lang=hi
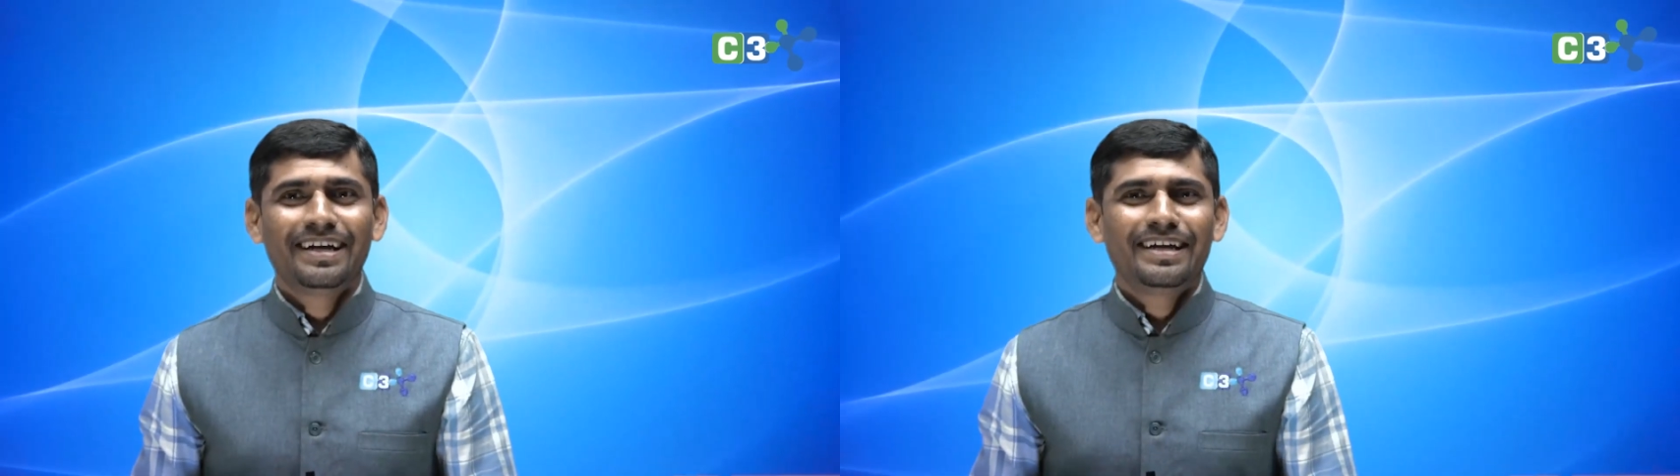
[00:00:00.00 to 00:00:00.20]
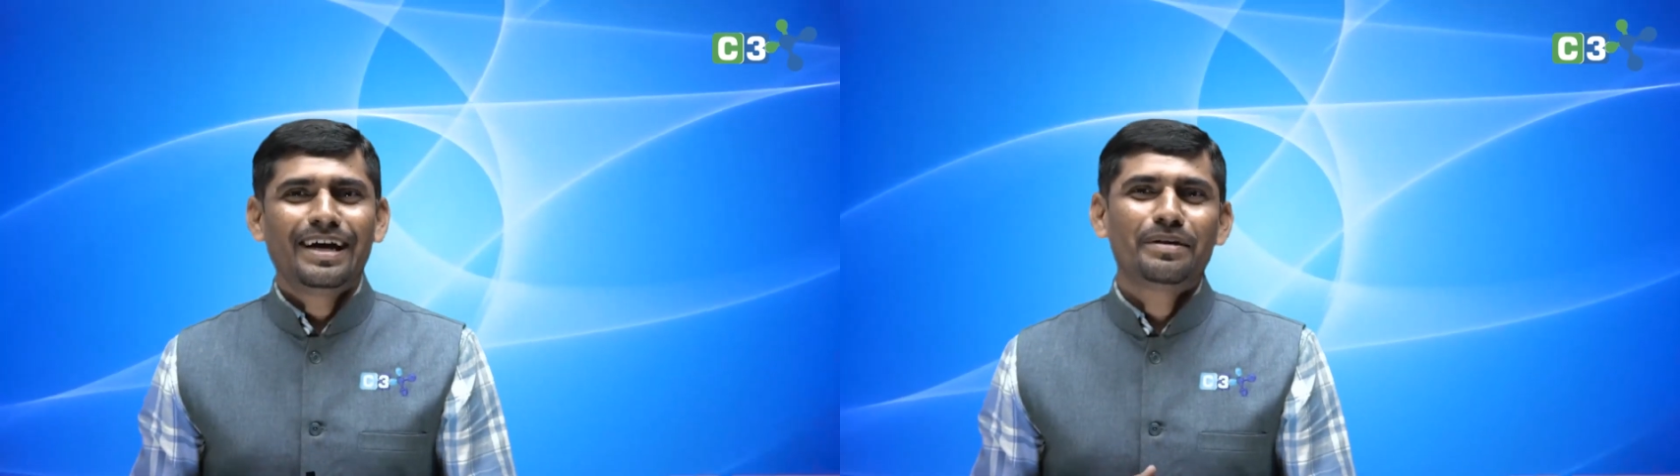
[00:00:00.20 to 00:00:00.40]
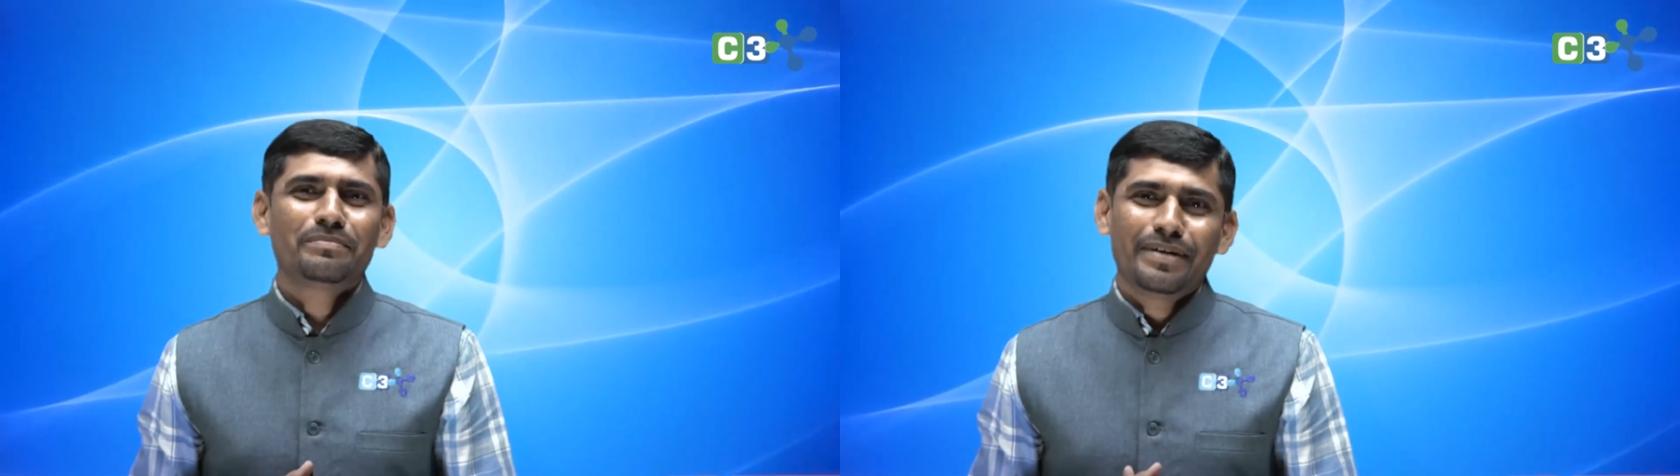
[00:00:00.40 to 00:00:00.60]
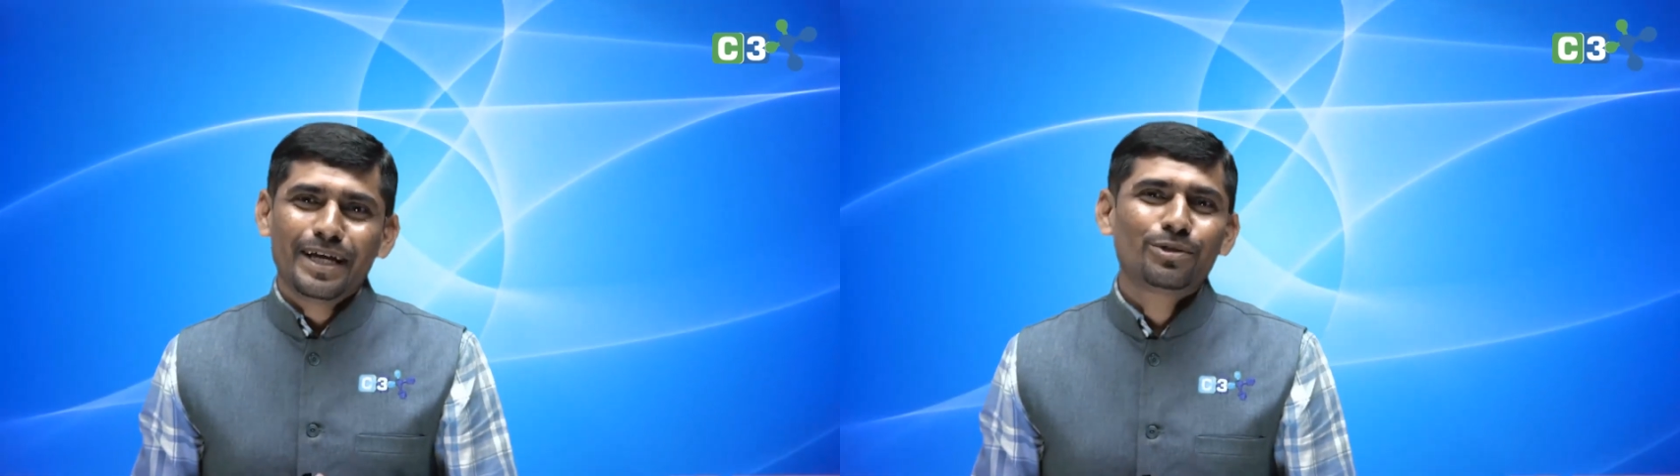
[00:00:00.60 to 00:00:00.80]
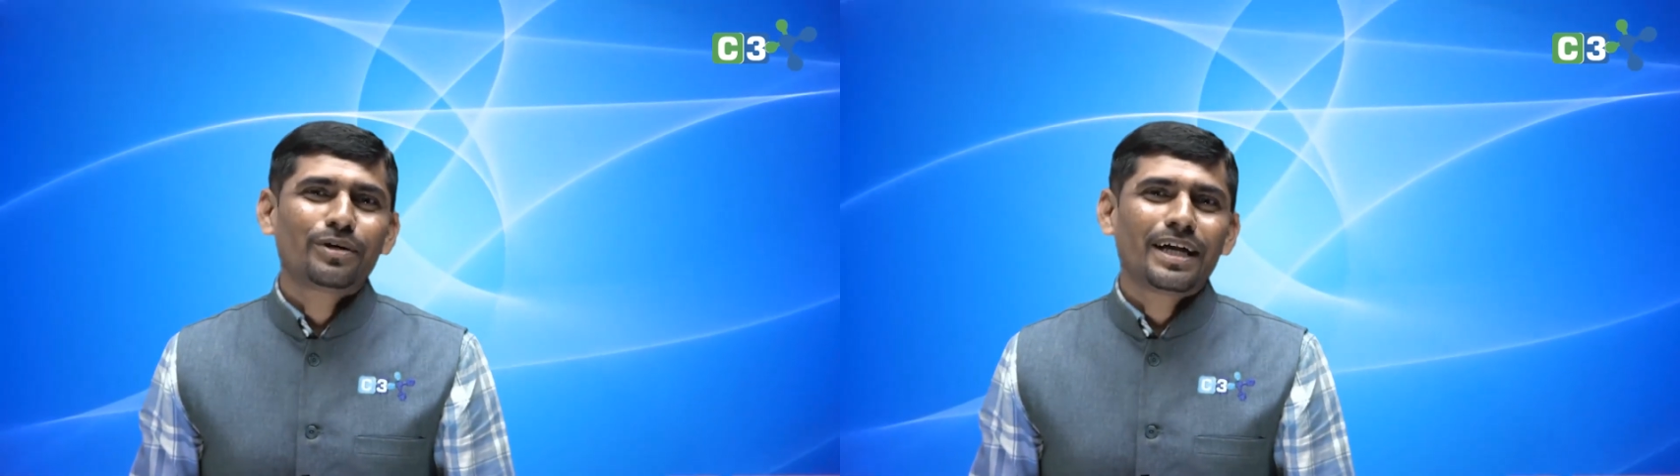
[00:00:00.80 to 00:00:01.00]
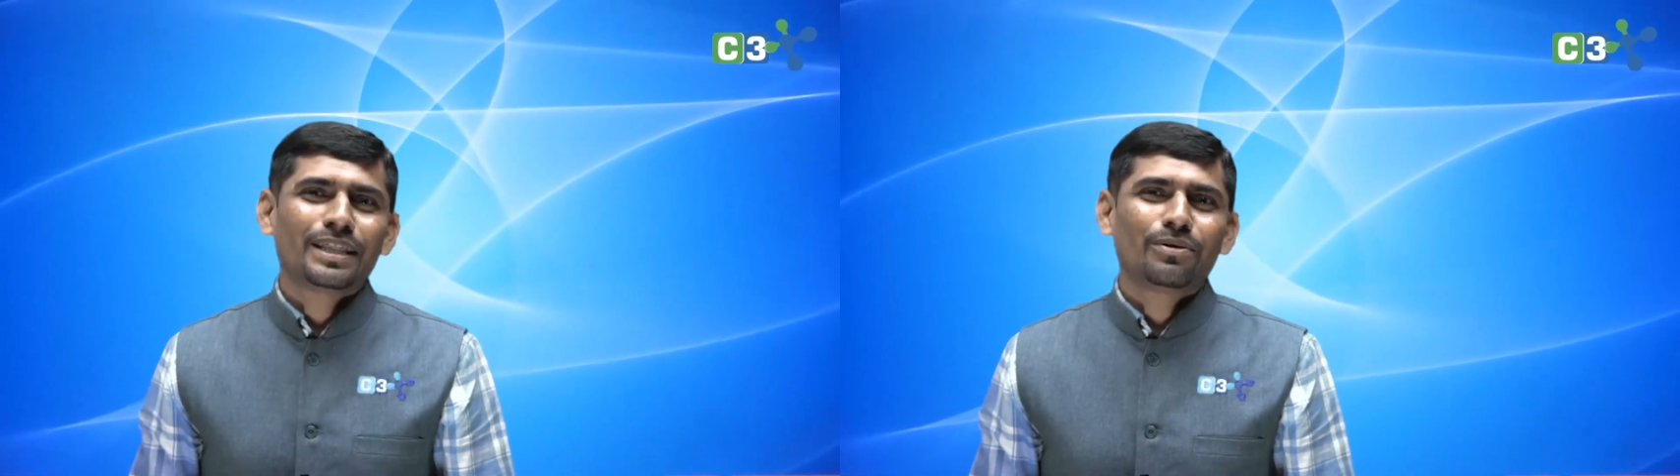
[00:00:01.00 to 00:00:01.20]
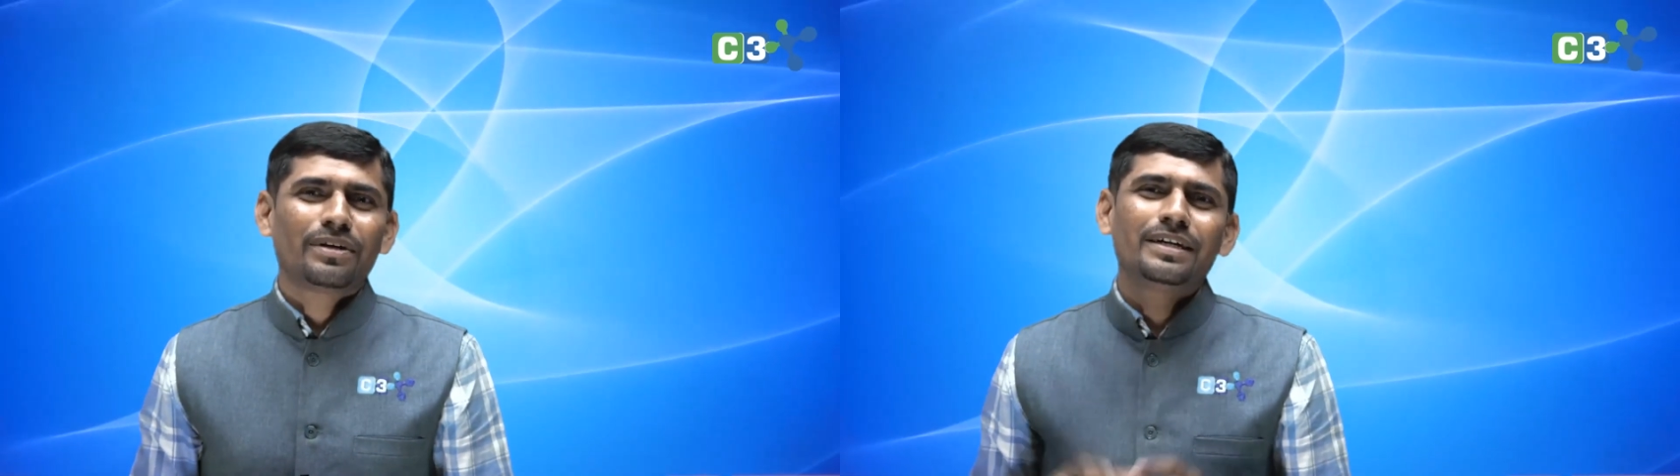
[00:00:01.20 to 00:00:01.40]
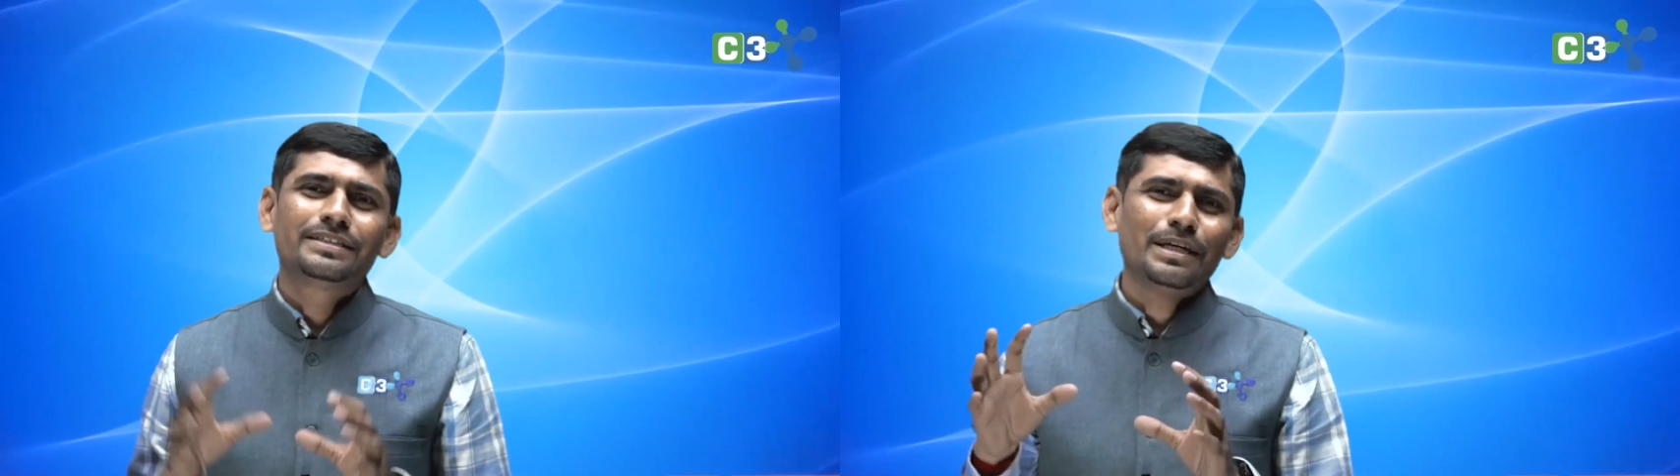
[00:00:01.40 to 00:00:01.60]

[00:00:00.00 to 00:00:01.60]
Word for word: यार मैं तो कहता हूं ना